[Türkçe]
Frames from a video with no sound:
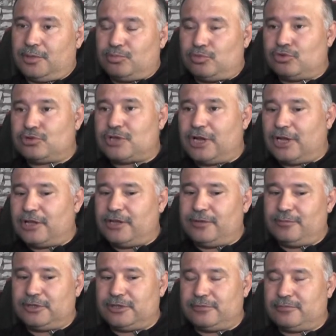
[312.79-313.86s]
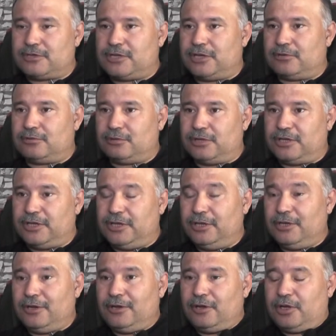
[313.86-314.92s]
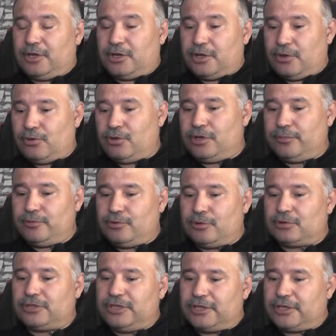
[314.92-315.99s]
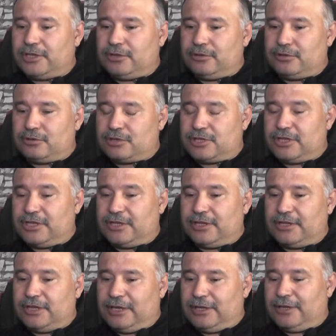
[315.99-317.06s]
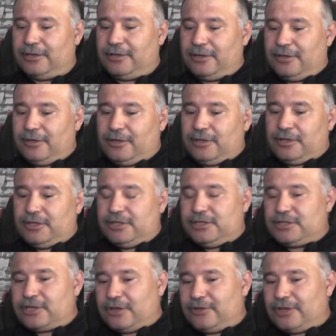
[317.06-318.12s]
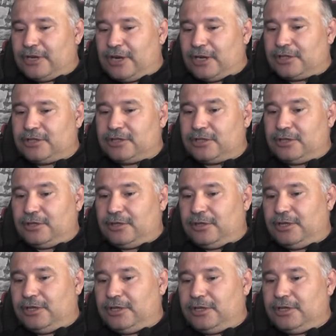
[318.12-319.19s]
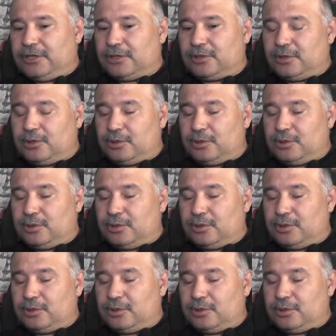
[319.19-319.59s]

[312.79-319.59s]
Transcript: Bunu sağlayamadığımızdan dolayı öyle bir noktaya geliyoruz ki ne? Yani insanlar artık e,